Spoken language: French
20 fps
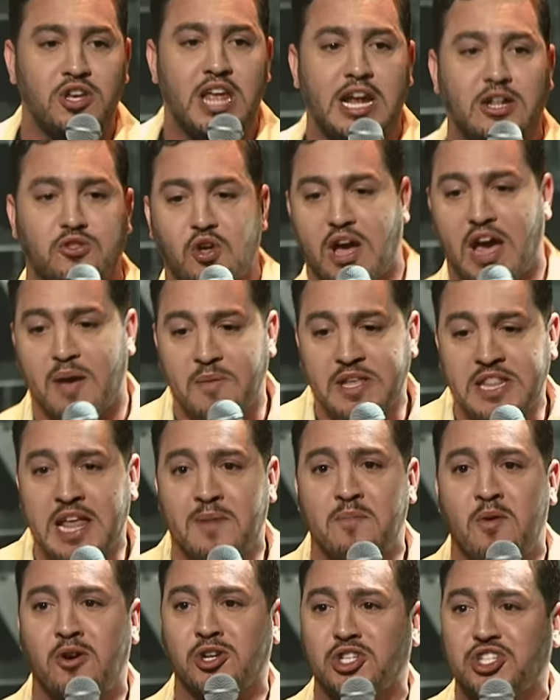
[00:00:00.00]
Elle te ramène à
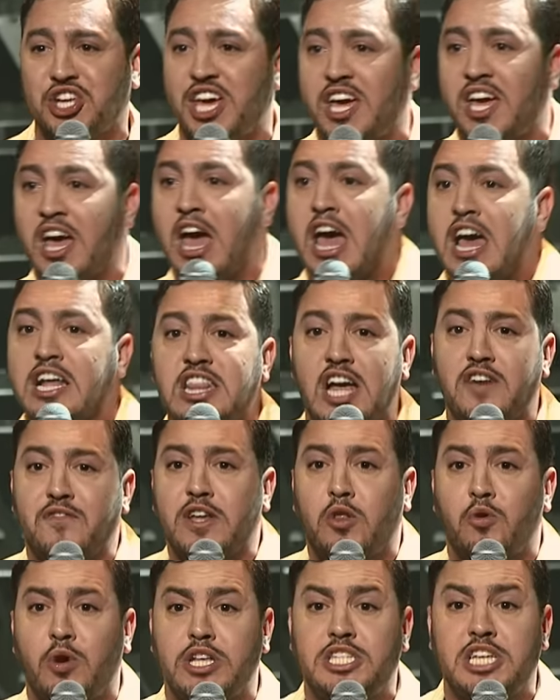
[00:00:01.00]
manger. T'as envie
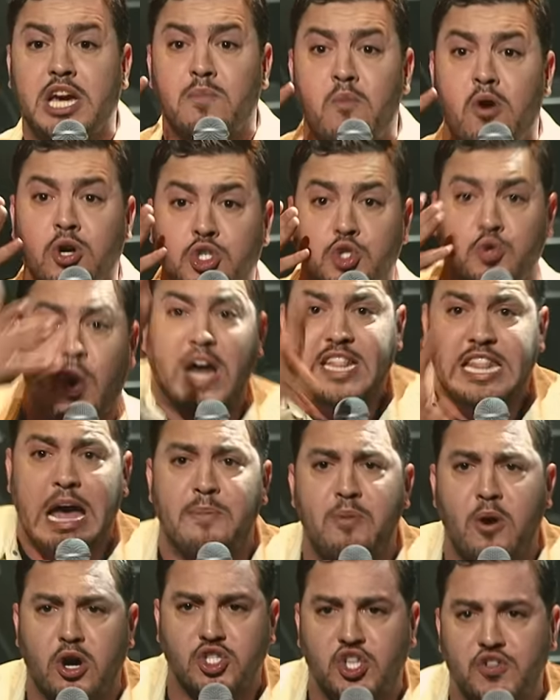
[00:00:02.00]
de lui dire mange-toi
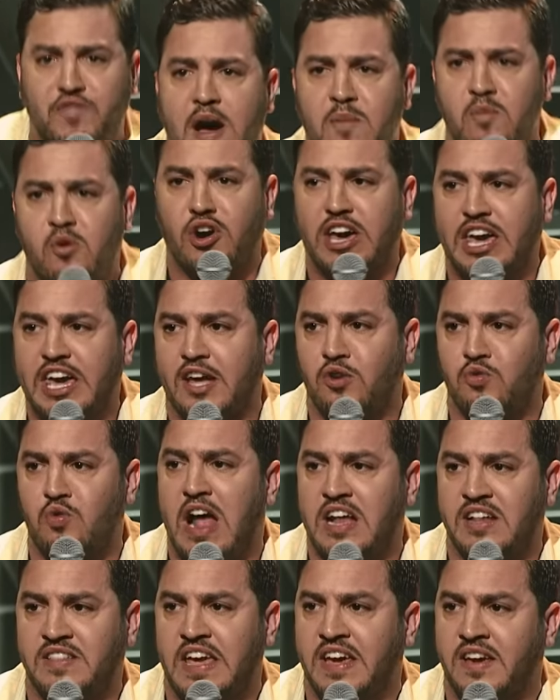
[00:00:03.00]
d'abord, tu vas mourir,
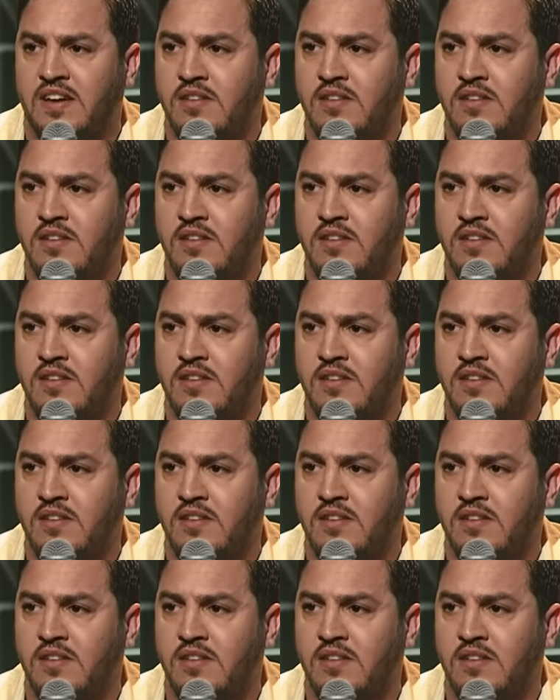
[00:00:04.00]
Loualdec.